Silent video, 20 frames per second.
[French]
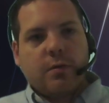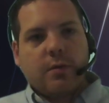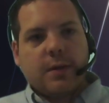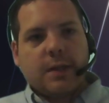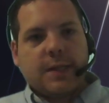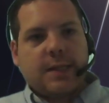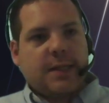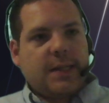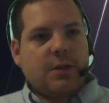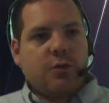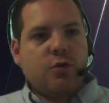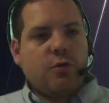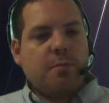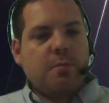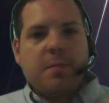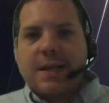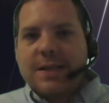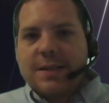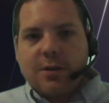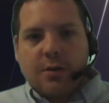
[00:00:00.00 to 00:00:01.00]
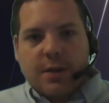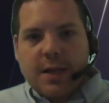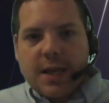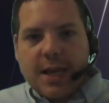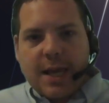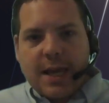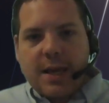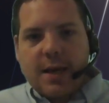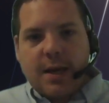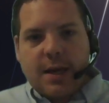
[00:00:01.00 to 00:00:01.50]
C'est une personne
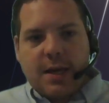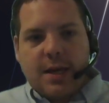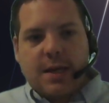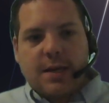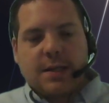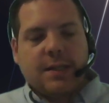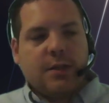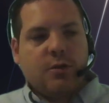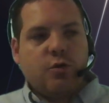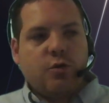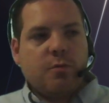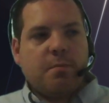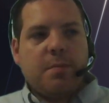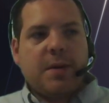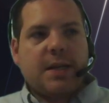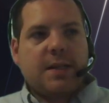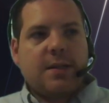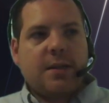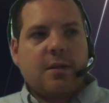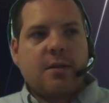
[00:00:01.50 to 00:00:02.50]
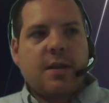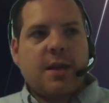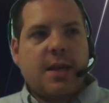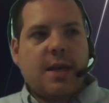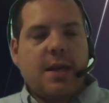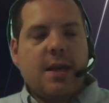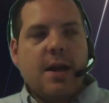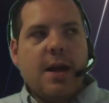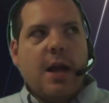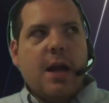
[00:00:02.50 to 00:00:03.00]
aigrie, c'est une personne
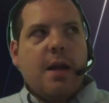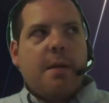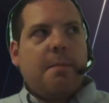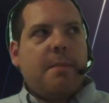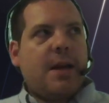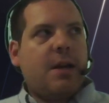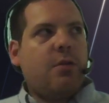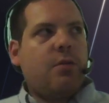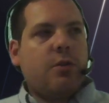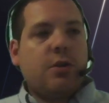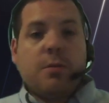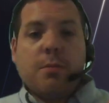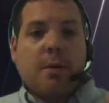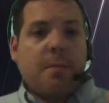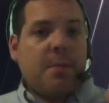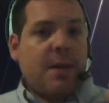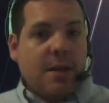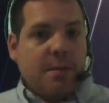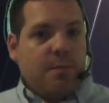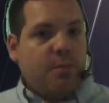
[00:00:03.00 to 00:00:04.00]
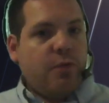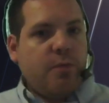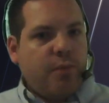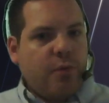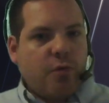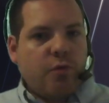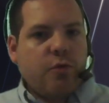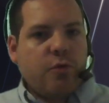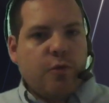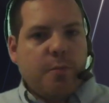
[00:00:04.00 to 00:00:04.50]
qui malheureusement manipule
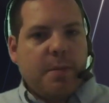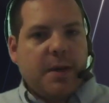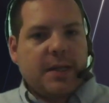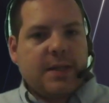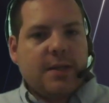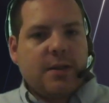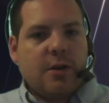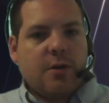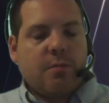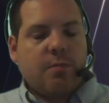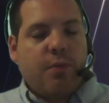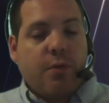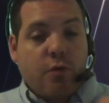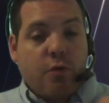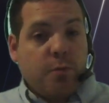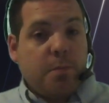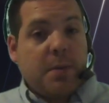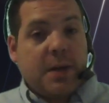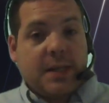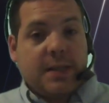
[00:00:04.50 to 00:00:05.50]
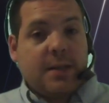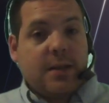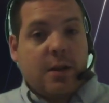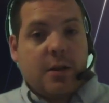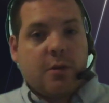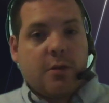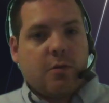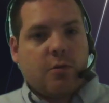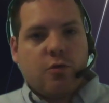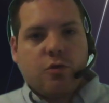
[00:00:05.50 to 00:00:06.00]
beaucoup de personnes, beaucoup de
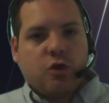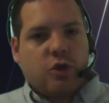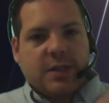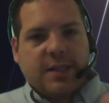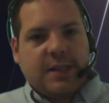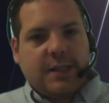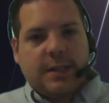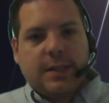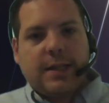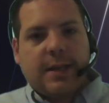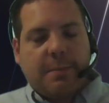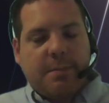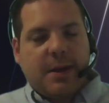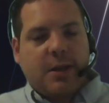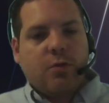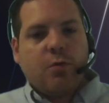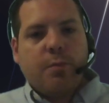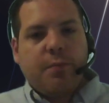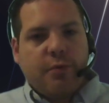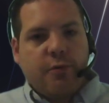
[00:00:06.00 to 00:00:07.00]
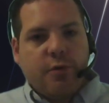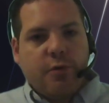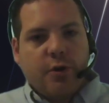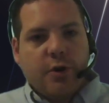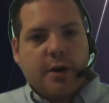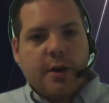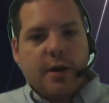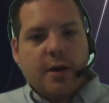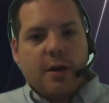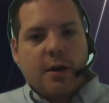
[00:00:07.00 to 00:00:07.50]
personnes que je ne citerai pas non plus,
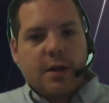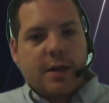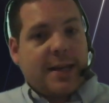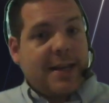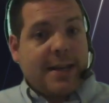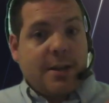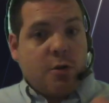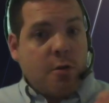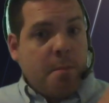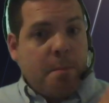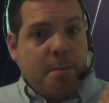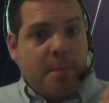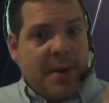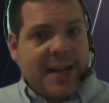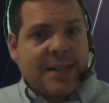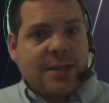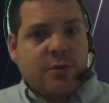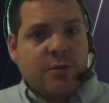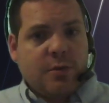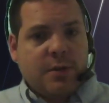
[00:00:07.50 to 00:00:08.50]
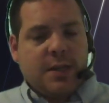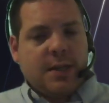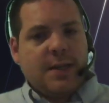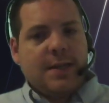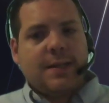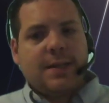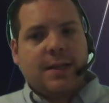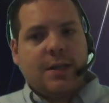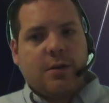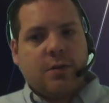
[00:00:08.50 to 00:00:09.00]
qui n'ont pas
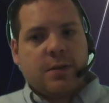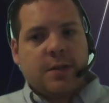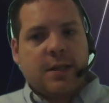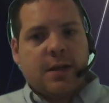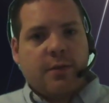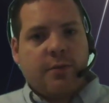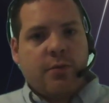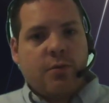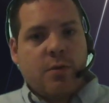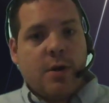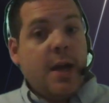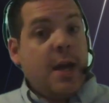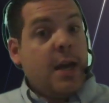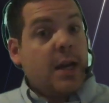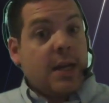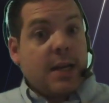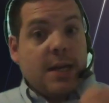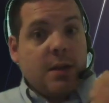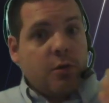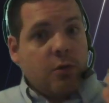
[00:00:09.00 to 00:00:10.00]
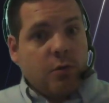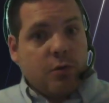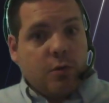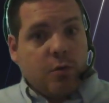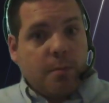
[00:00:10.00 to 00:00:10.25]
utilisé leur cerveau, qui ne